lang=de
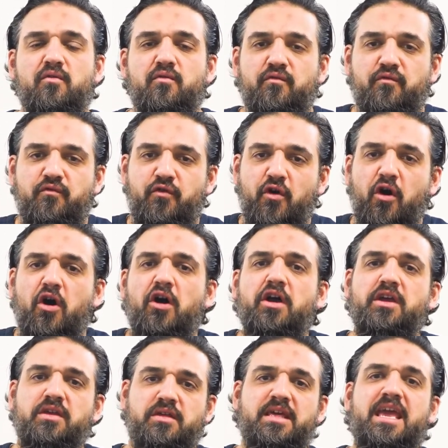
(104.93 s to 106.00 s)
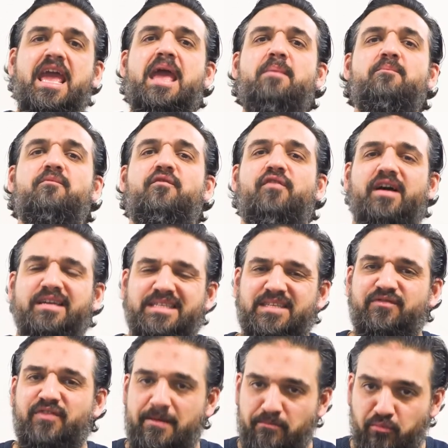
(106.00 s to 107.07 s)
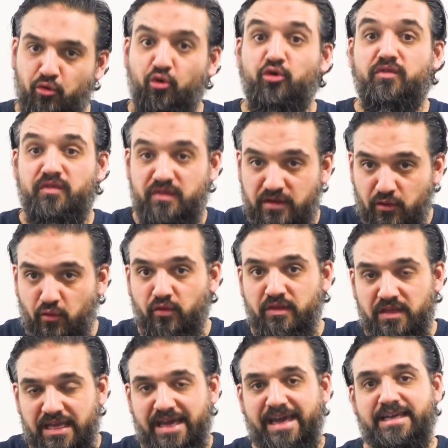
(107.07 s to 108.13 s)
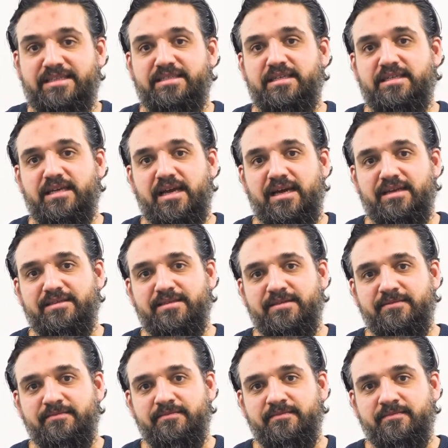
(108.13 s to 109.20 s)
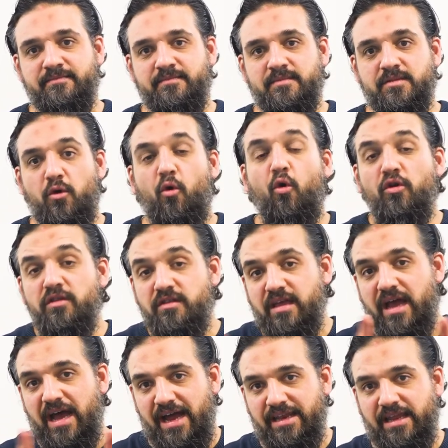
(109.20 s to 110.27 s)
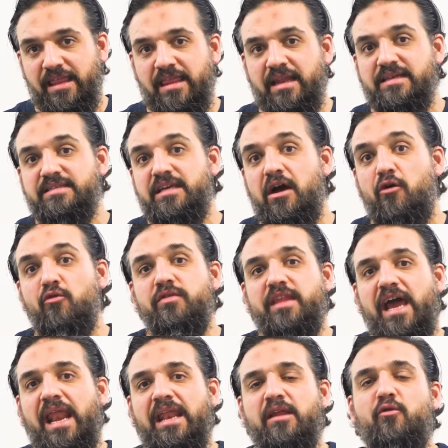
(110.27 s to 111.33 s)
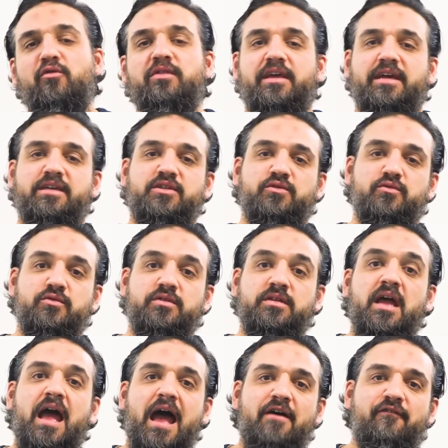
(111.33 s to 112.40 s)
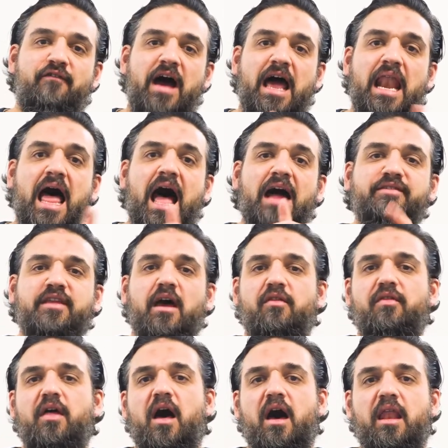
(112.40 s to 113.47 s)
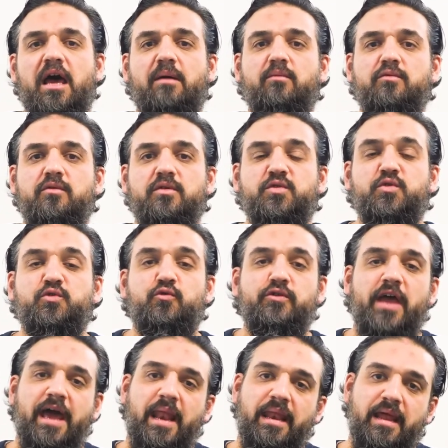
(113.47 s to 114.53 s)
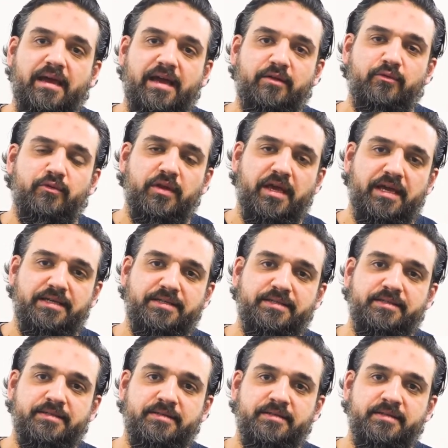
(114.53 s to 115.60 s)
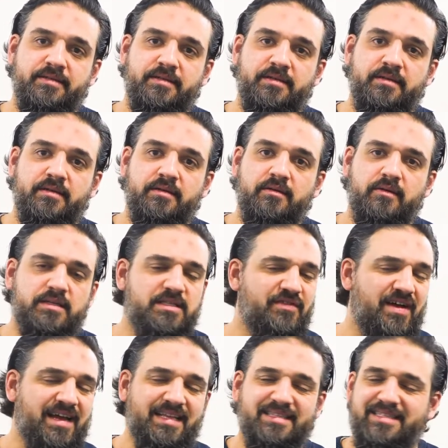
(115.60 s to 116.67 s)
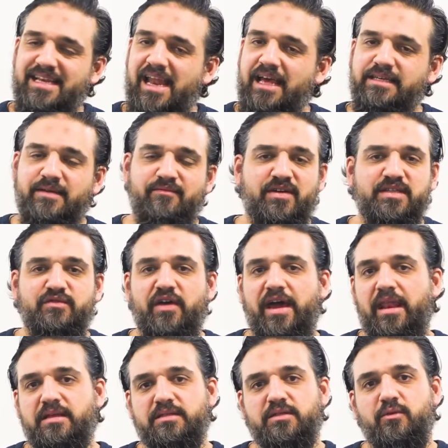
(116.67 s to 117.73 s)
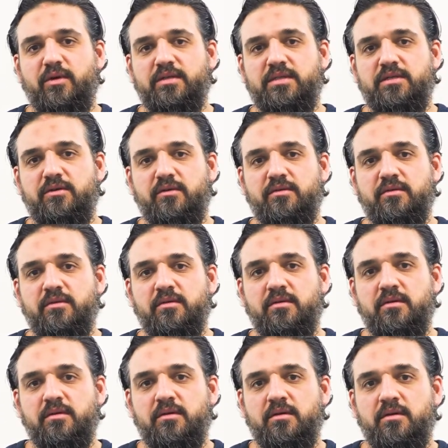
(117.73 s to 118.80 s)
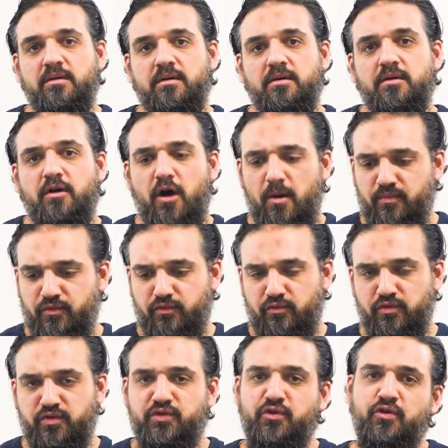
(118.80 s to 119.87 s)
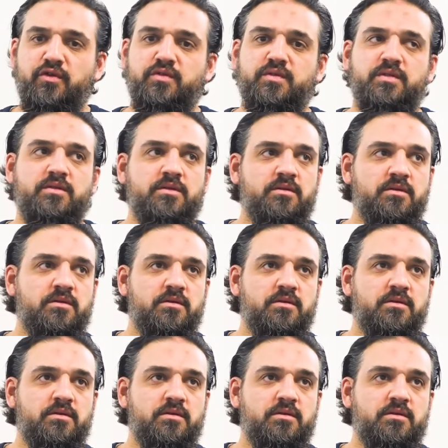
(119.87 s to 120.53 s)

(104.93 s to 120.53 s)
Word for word: für euch ebenfalls verboten, die Ungerechtigkeit untereinander, dass ihr untereinander Unrecht tut. So tut einander kein Unrecht. Und zwar ganz gleich in was für einer Situation ob du nun zürnst